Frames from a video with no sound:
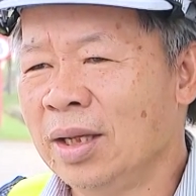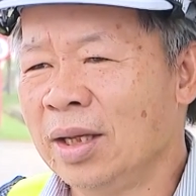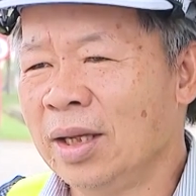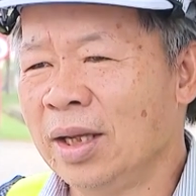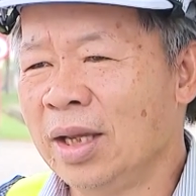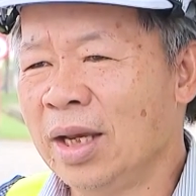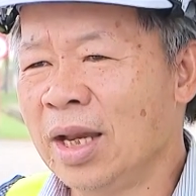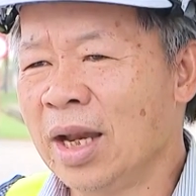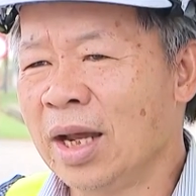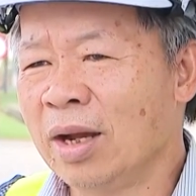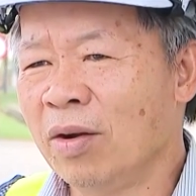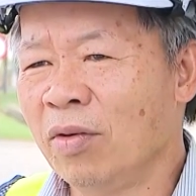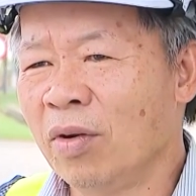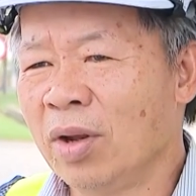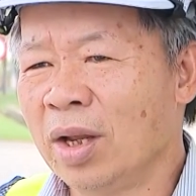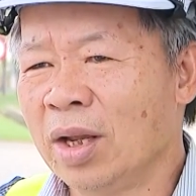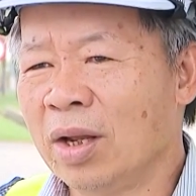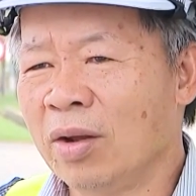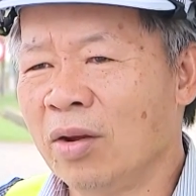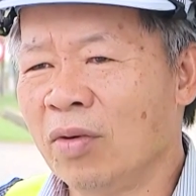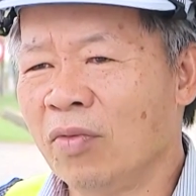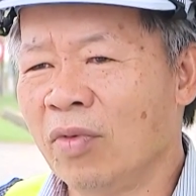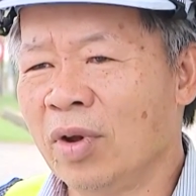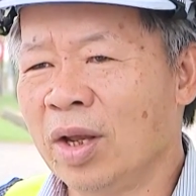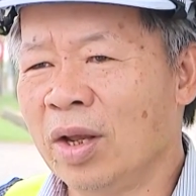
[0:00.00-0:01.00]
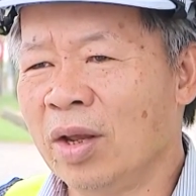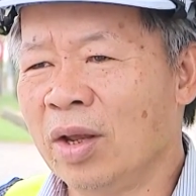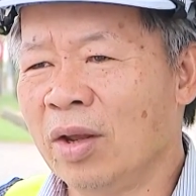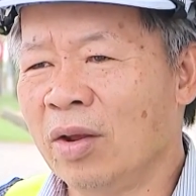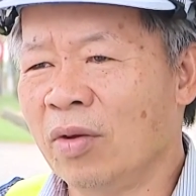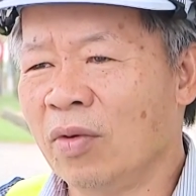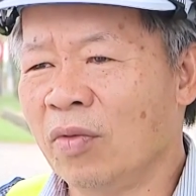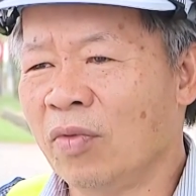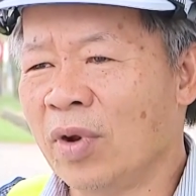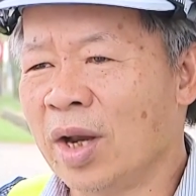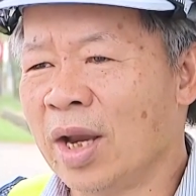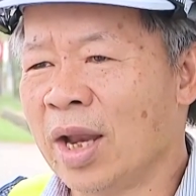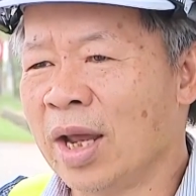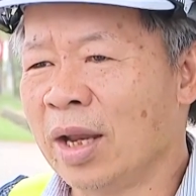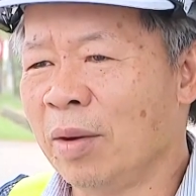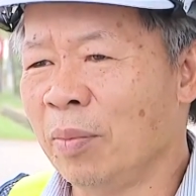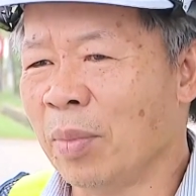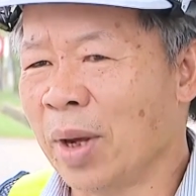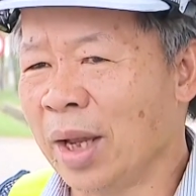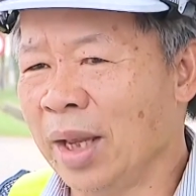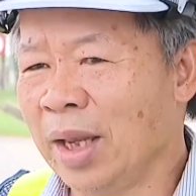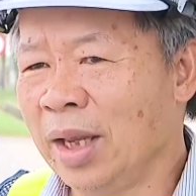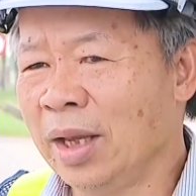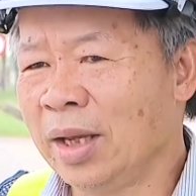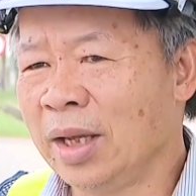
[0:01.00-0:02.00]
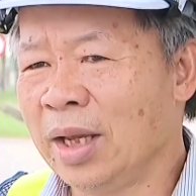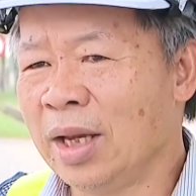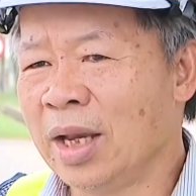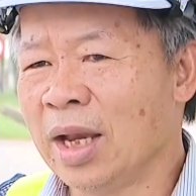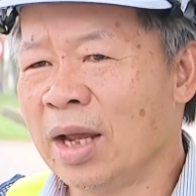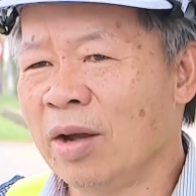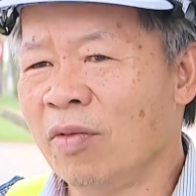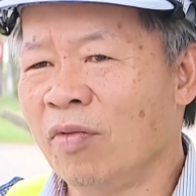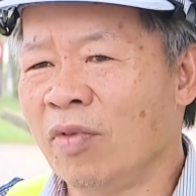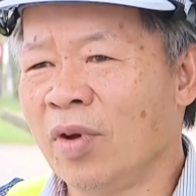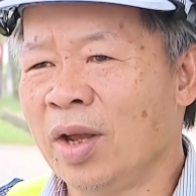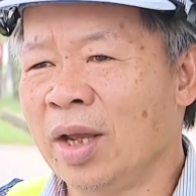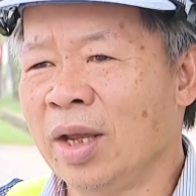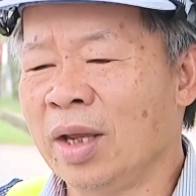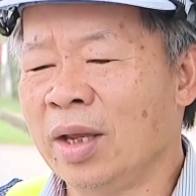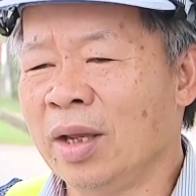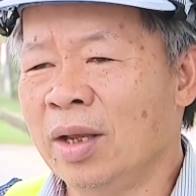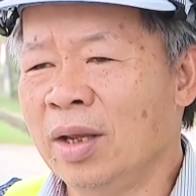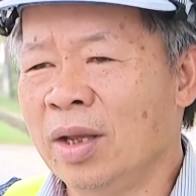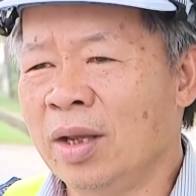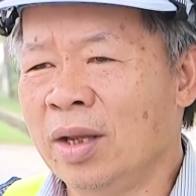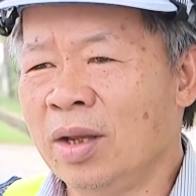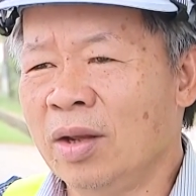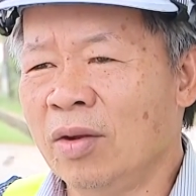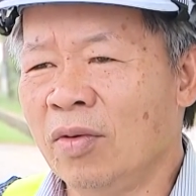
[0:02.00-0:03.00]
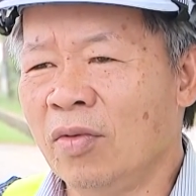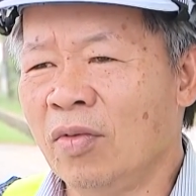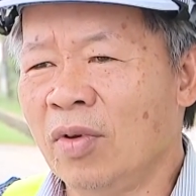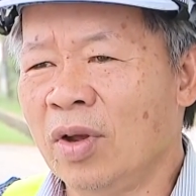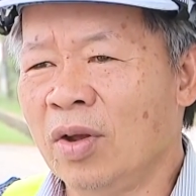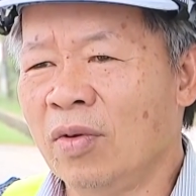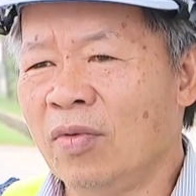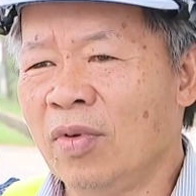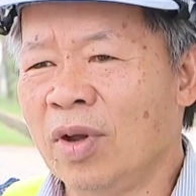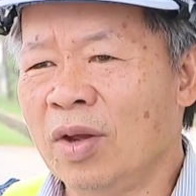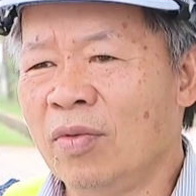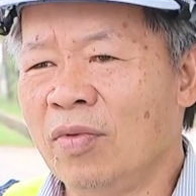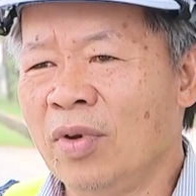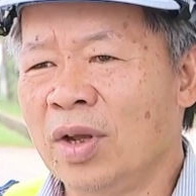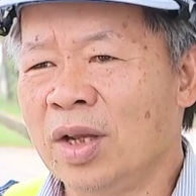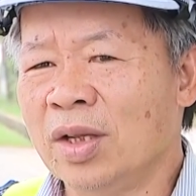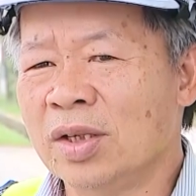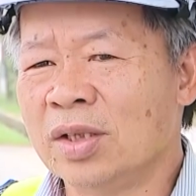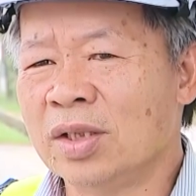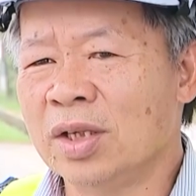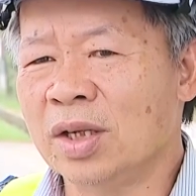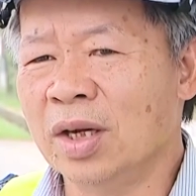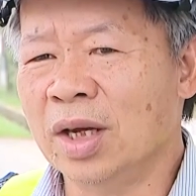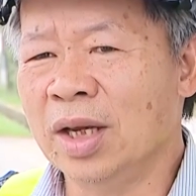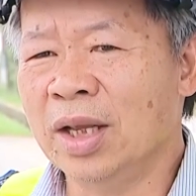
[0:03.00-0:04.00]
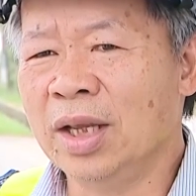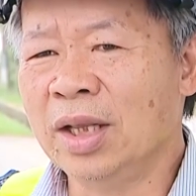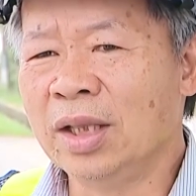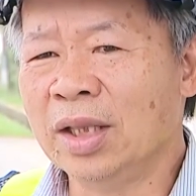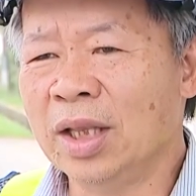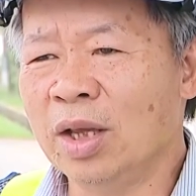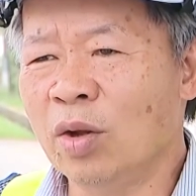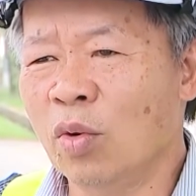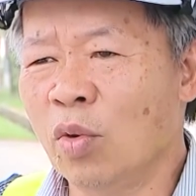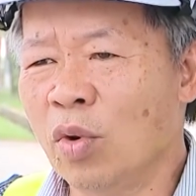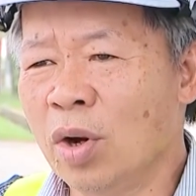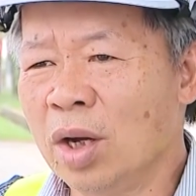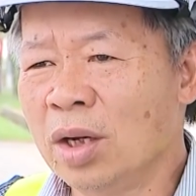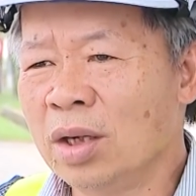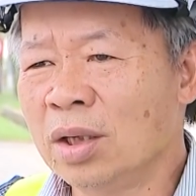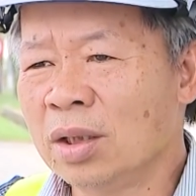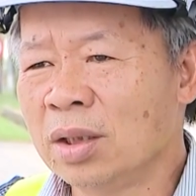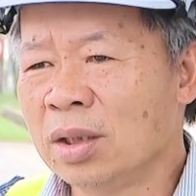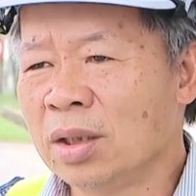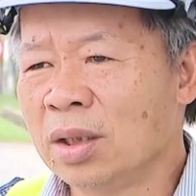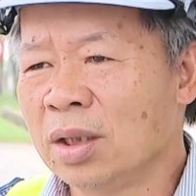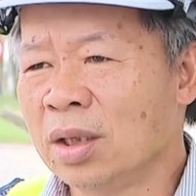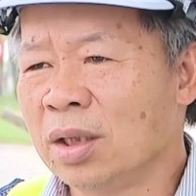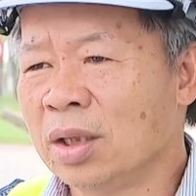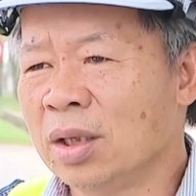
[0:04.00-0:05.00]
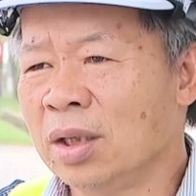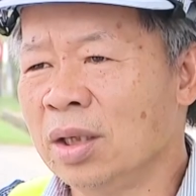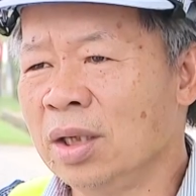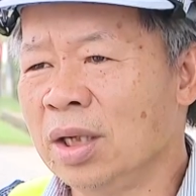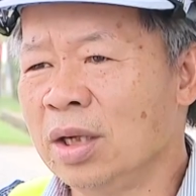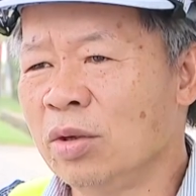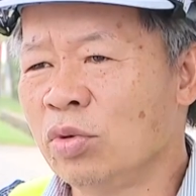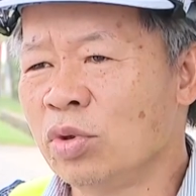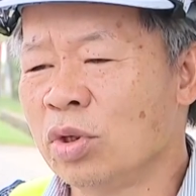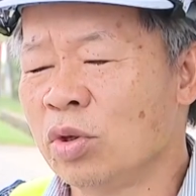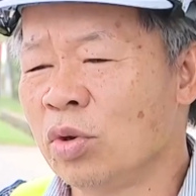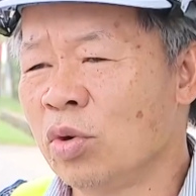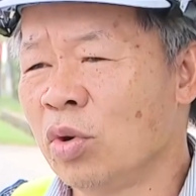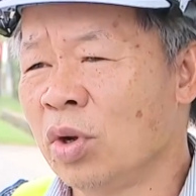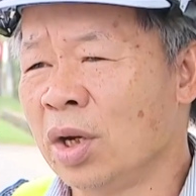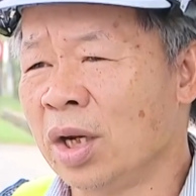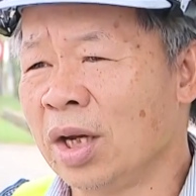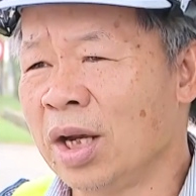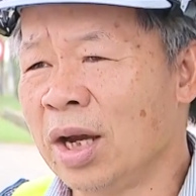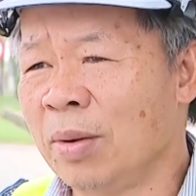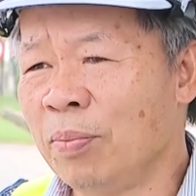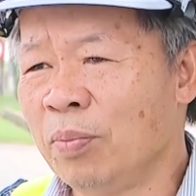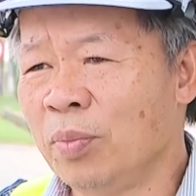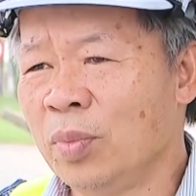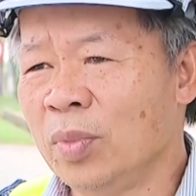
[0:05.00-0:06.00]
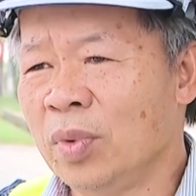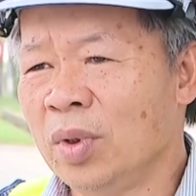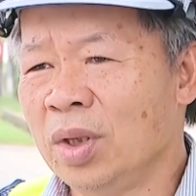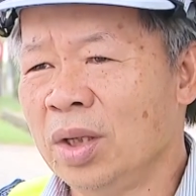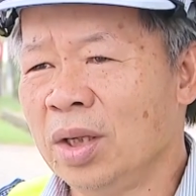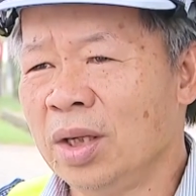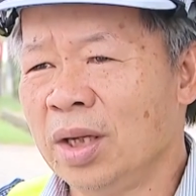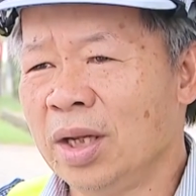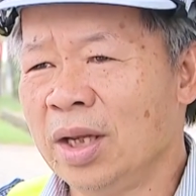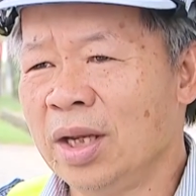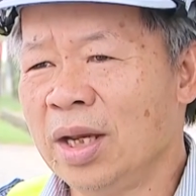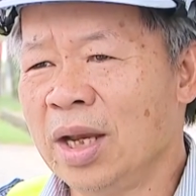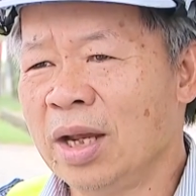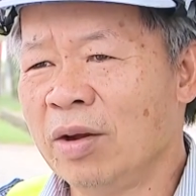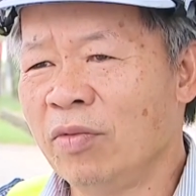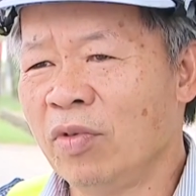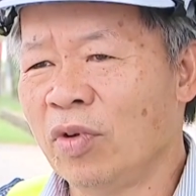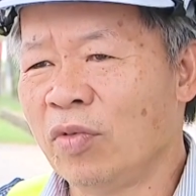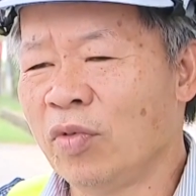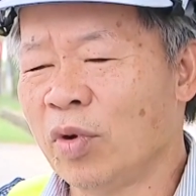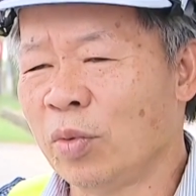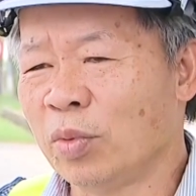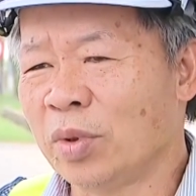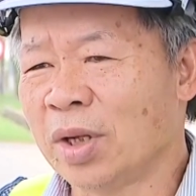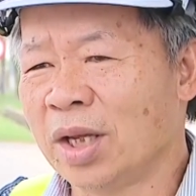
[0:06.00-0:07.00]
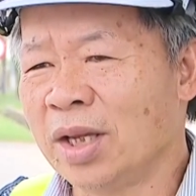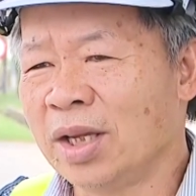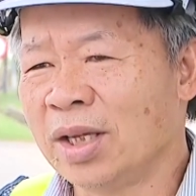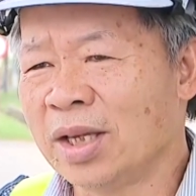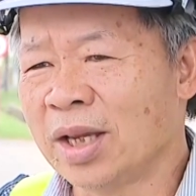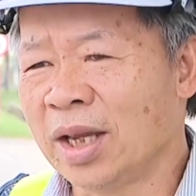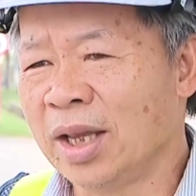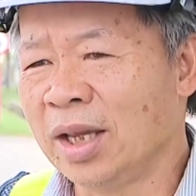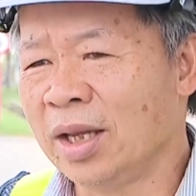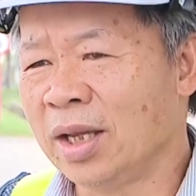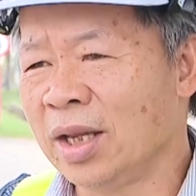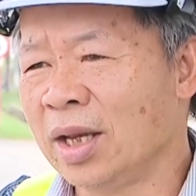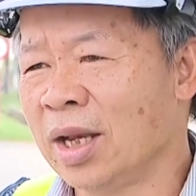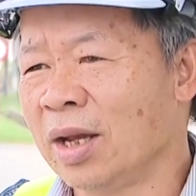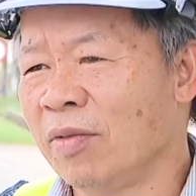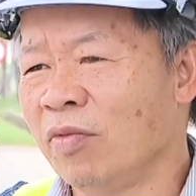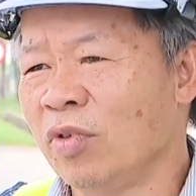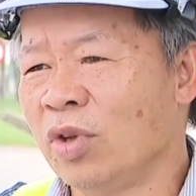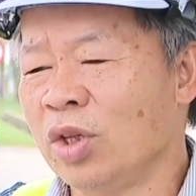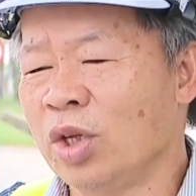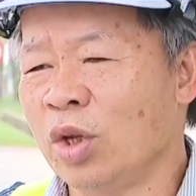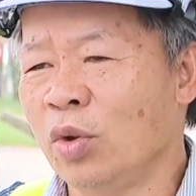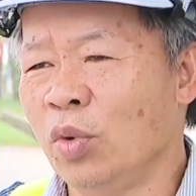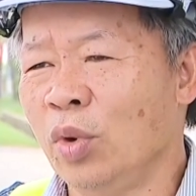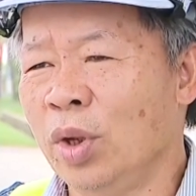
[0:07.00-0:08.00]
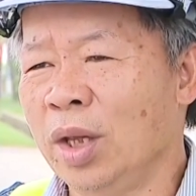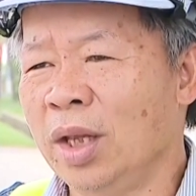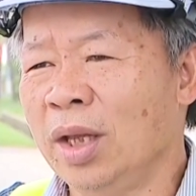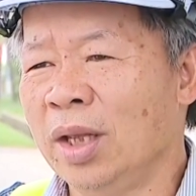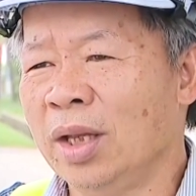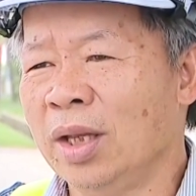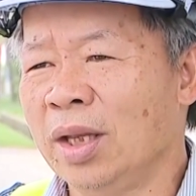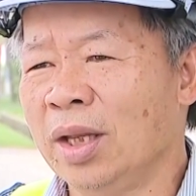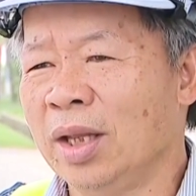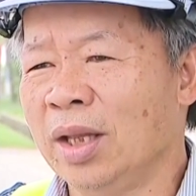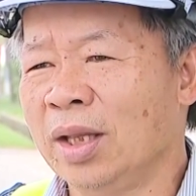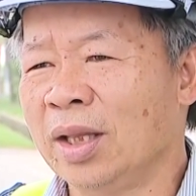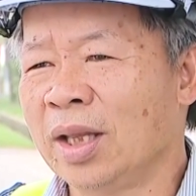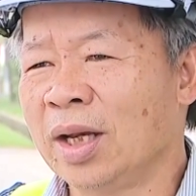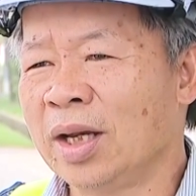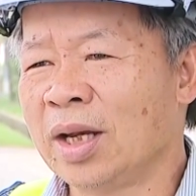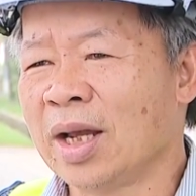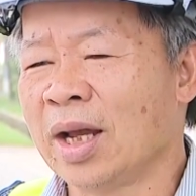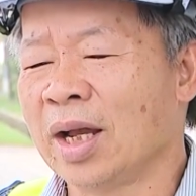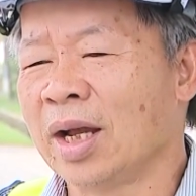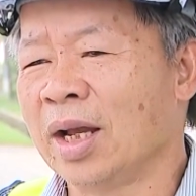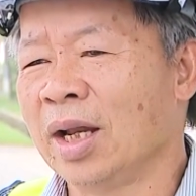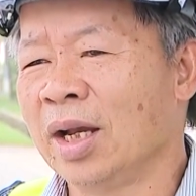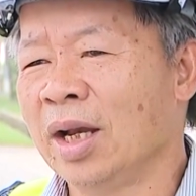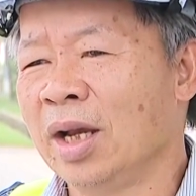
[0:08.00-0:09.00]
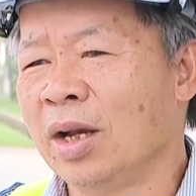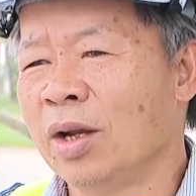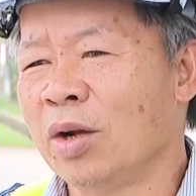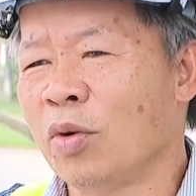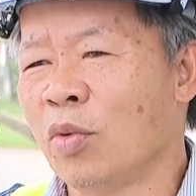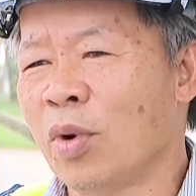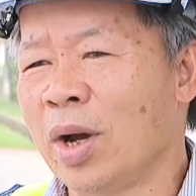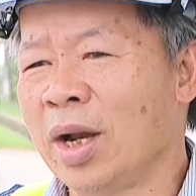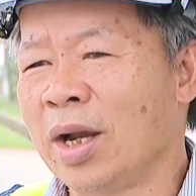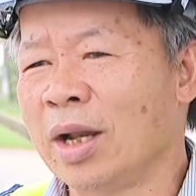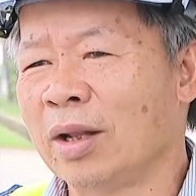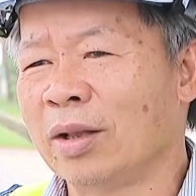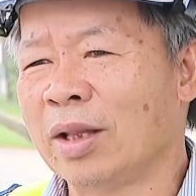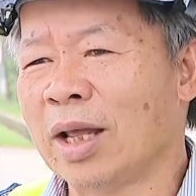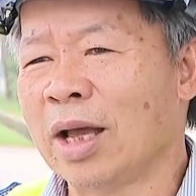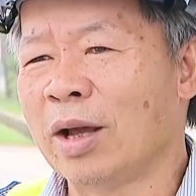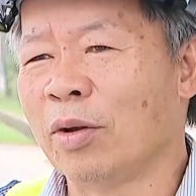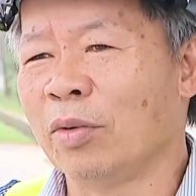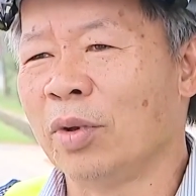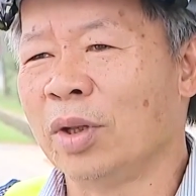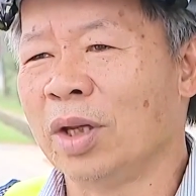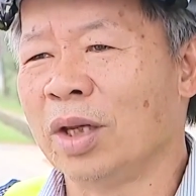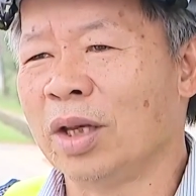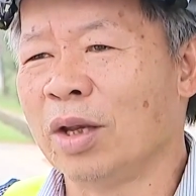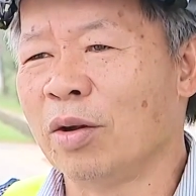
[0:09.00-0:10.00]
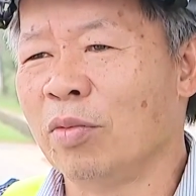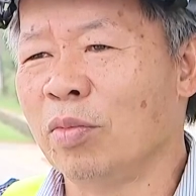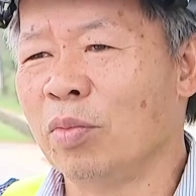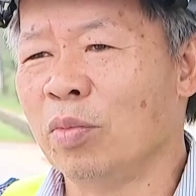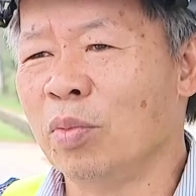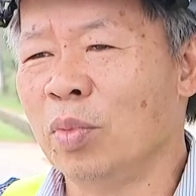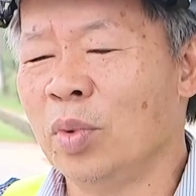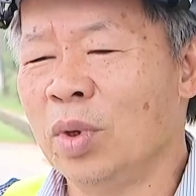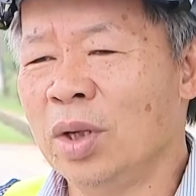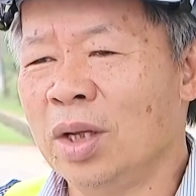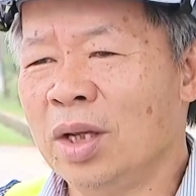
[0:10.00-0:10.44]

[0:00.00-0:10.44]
kỹ năng ờ, về vận hành máy, kỹ năng về về về về xử lý tình huống ờ, ứng cứu sự cố khẩn cấp, kỹ năng về phòng cháy cháy, kỹ năng về chỉ huy thì tất cả các khóa đào tạo thì trong